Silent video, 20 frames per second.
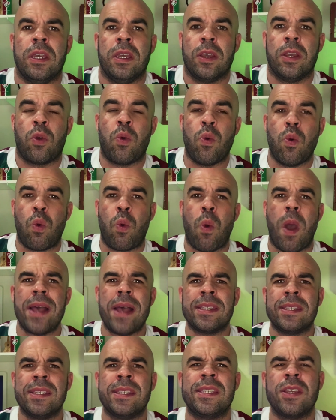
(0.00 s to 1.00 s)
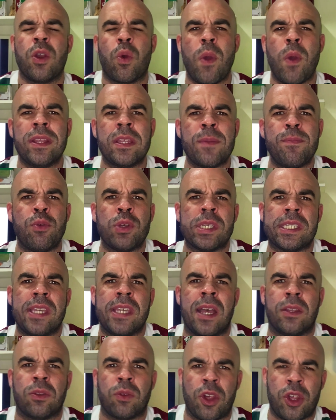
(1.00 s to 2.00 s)
com quase
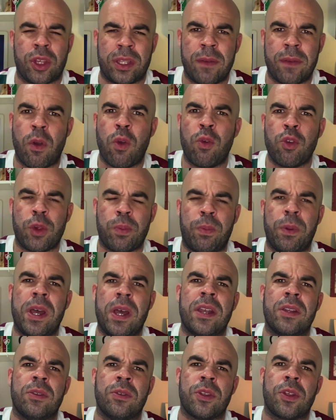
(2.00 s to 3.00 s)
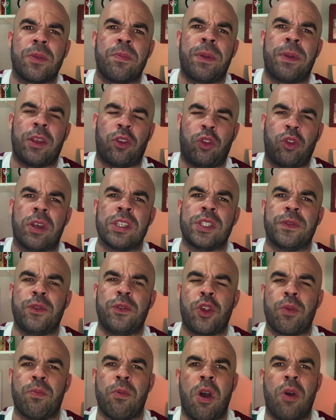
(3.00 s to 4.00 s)
50%. Acho que teve alguns planos para sócio
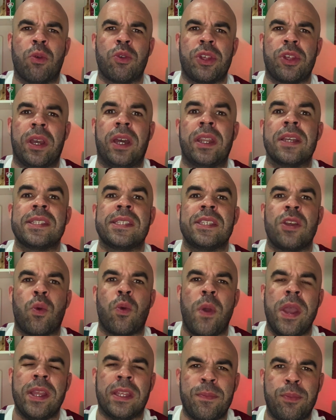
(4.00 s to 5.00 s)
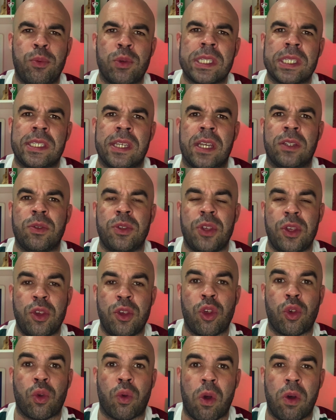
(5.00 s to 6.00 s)
futebol que chegaram a 50% de
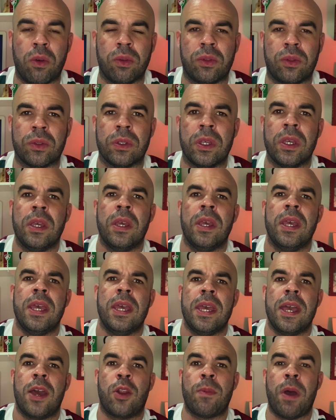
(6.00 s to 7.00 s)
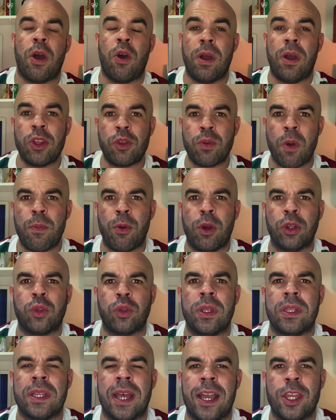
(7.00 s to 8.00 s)
desconto. Era uma ótima
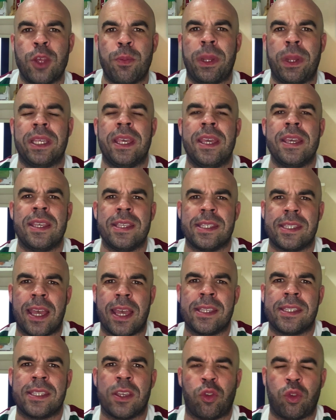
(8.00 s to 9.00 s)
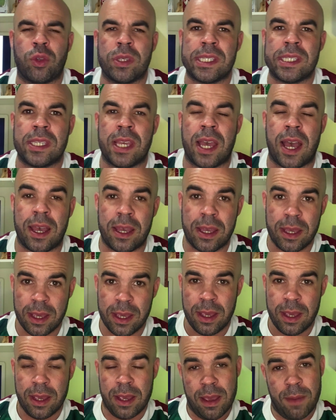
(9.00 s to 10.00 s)
oportunidade para quem quisesse se associar.
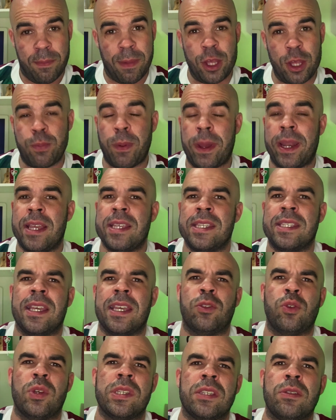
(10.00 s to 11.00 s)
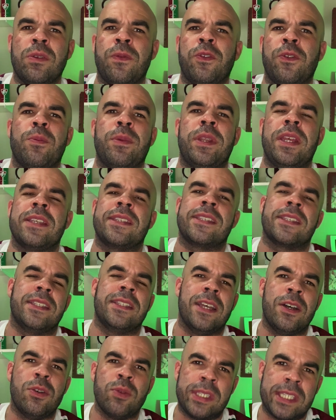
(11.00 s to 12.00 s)
Mas parece que a torcida do Fluminense
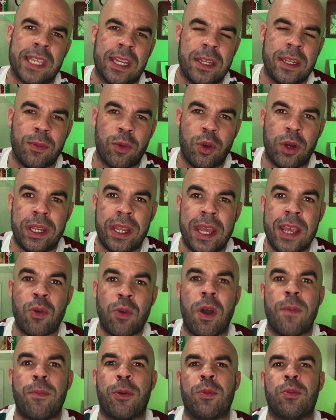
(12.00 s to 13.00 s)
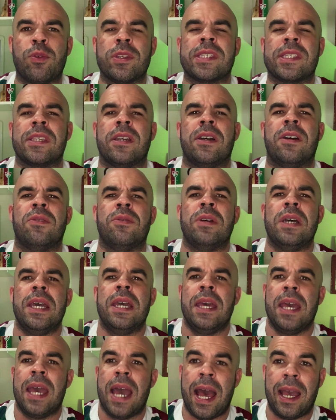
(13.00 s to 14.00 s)
não se animou nem com a promoção,
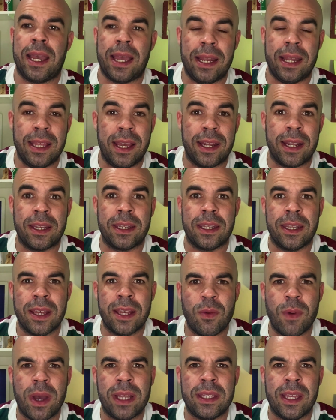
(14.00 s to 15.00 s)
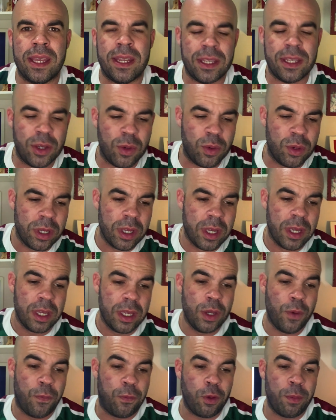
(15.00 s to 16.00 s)
a galera não aderiu
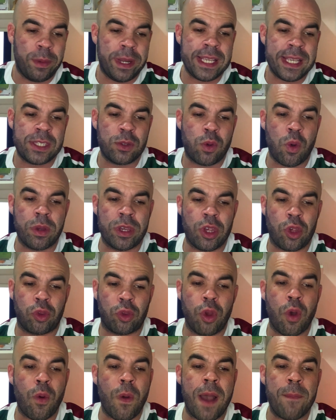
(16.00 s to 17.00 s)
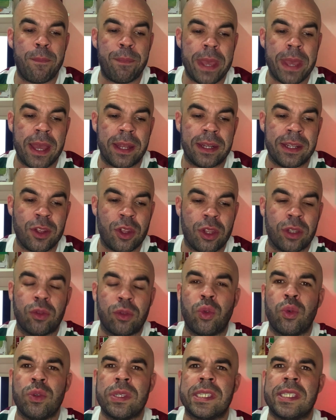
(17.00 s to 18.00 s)
e o Fluminense conquistou apenas
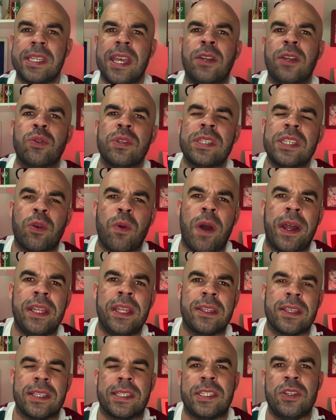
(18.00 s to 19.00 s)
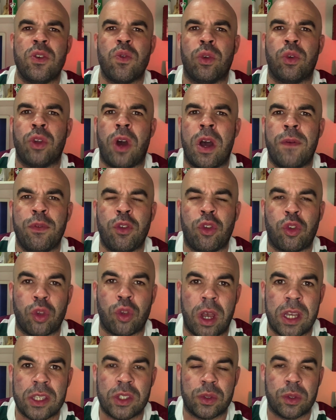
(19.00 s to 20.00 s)
245 novos
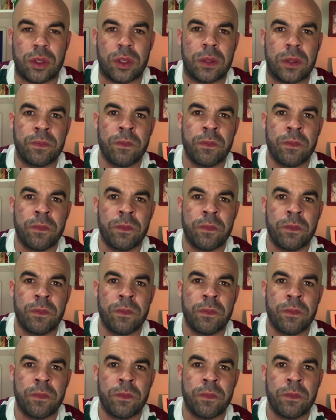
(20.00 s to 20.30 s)
sócios.